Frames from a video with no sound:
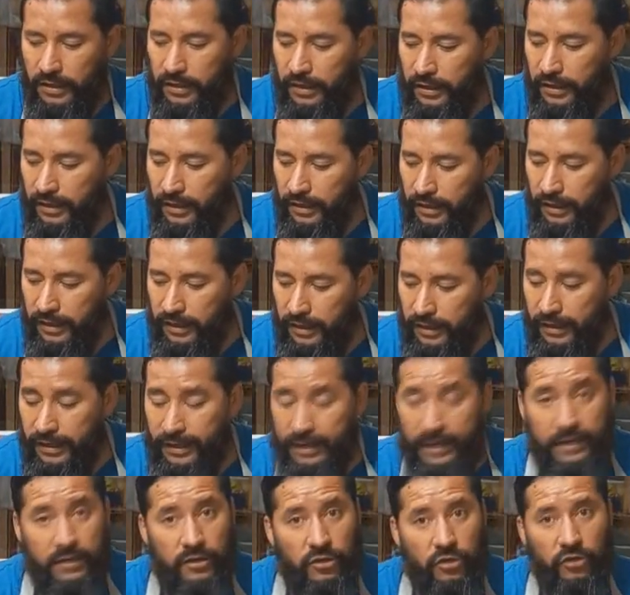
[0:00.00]
Eh,
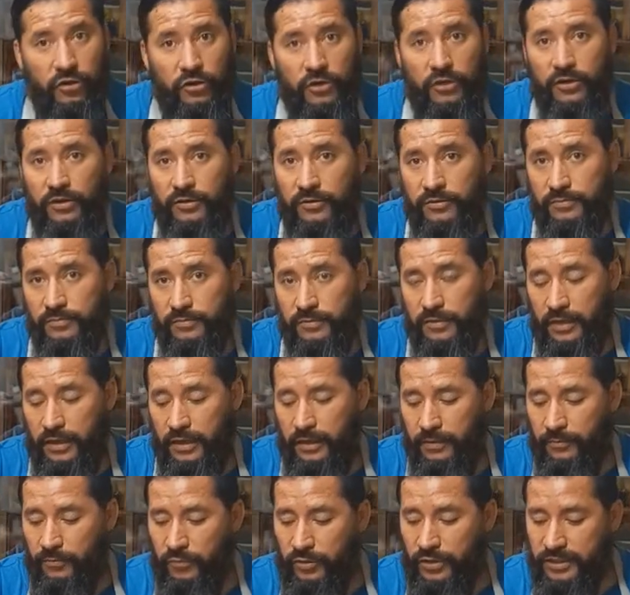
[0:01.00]
el alcohol
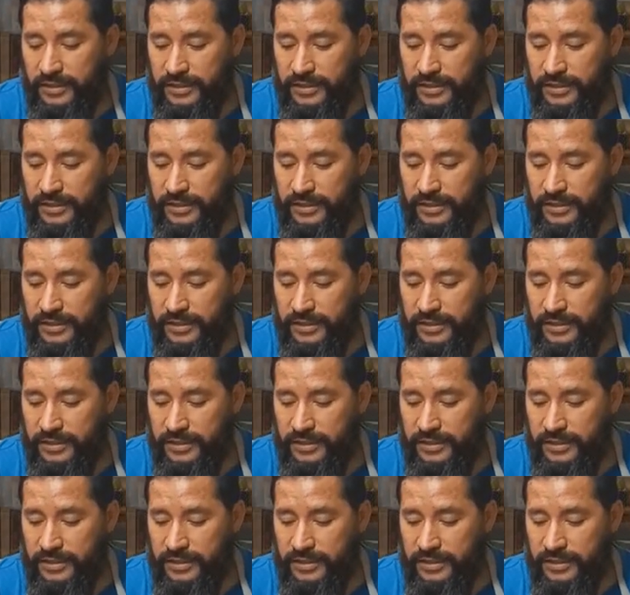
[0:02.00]
es muy